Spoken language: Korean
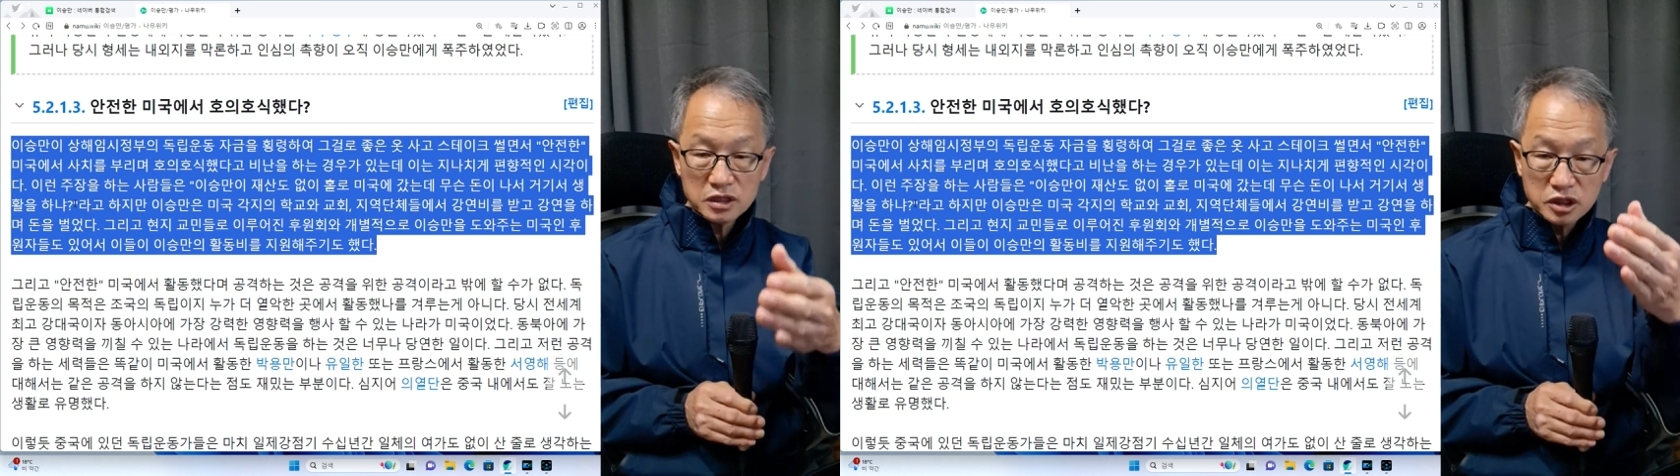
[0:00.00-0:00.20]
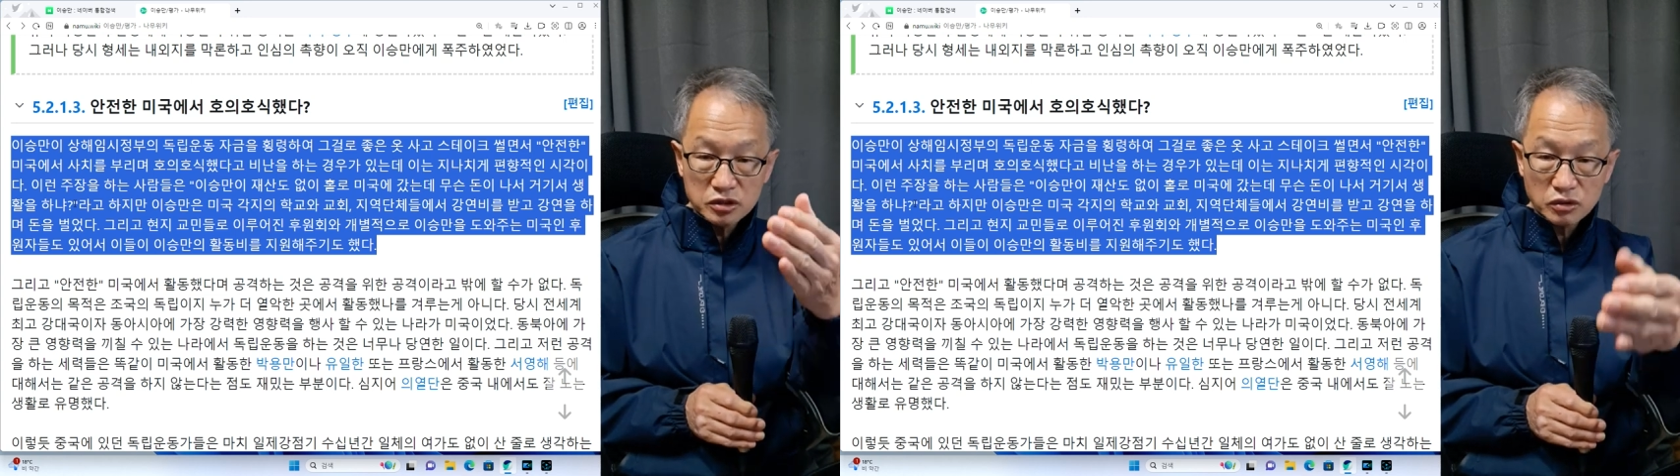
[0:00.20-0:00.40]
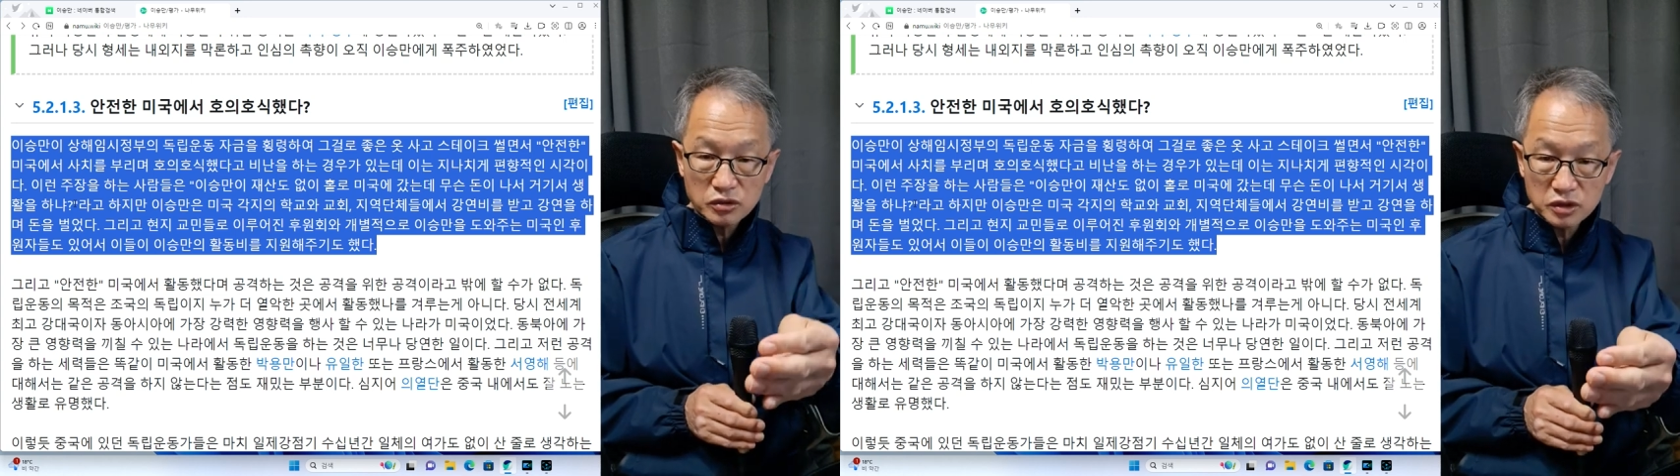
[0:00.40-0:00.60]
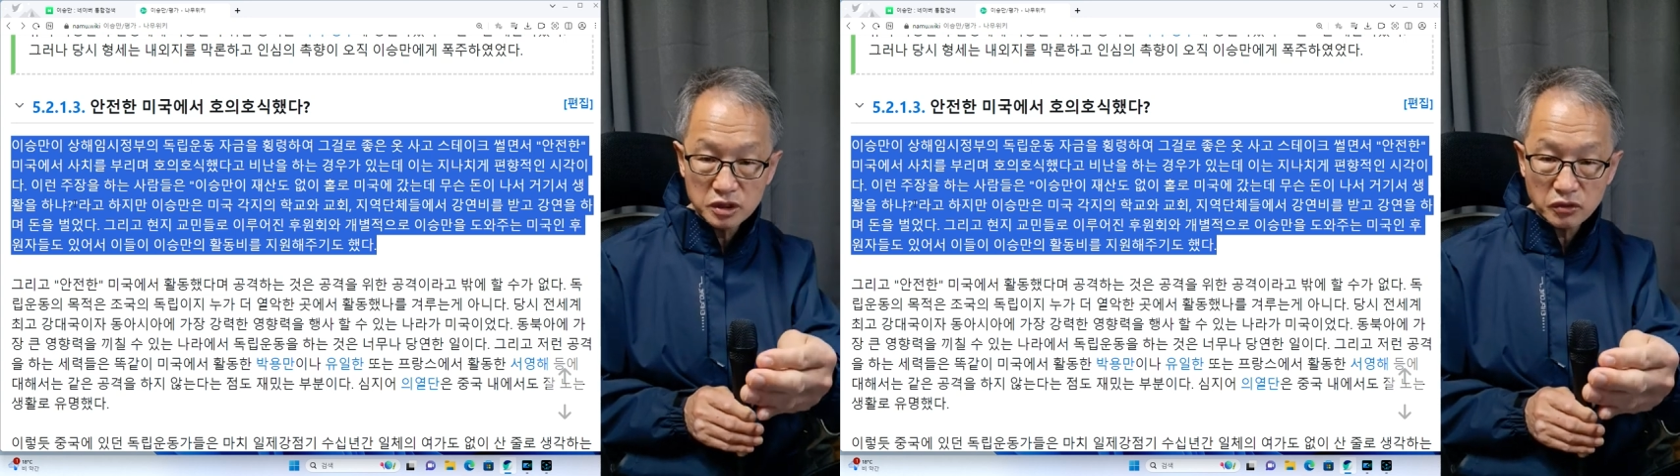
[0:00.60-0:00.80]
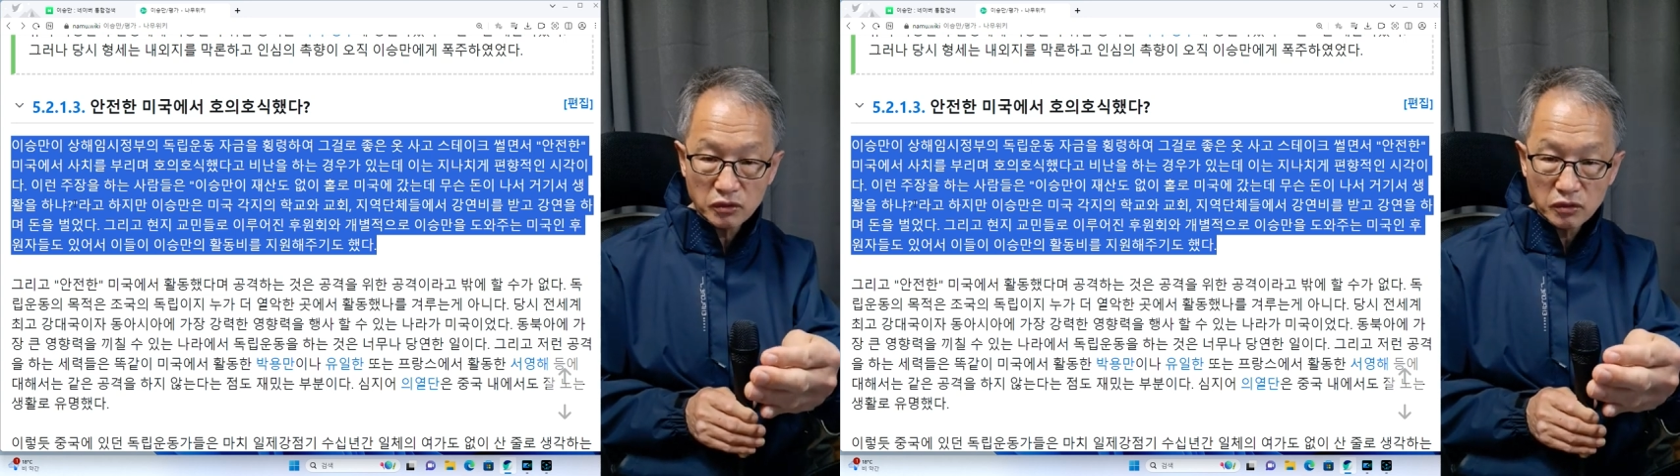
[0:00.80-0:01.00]

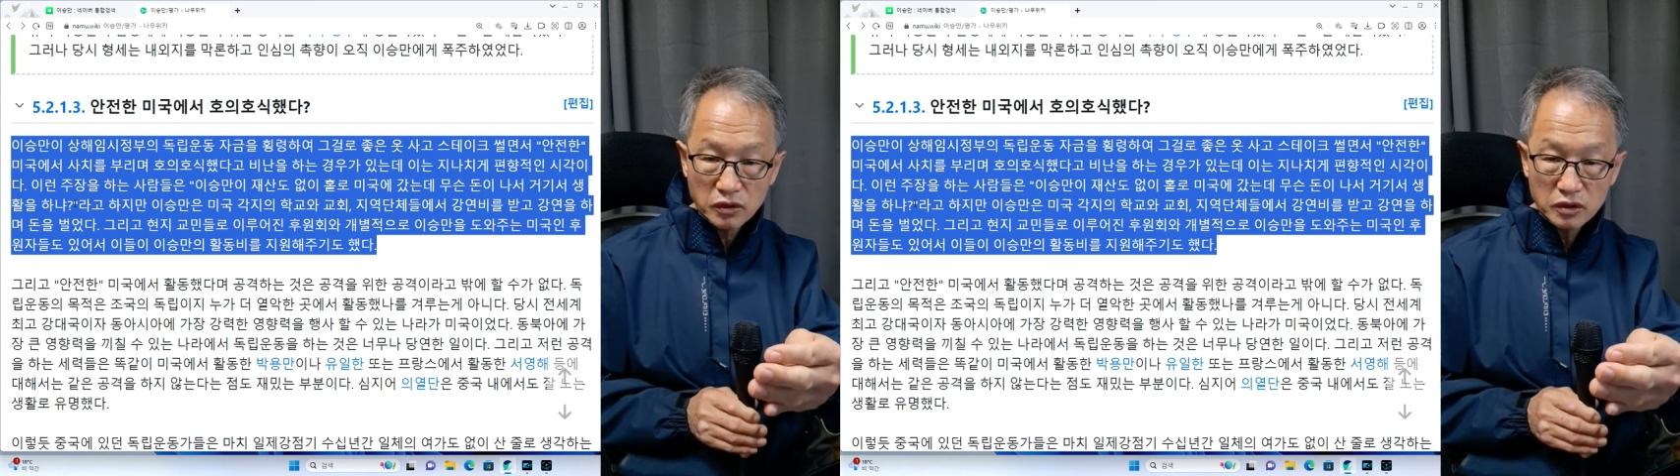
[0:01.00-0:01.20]
기독교인이고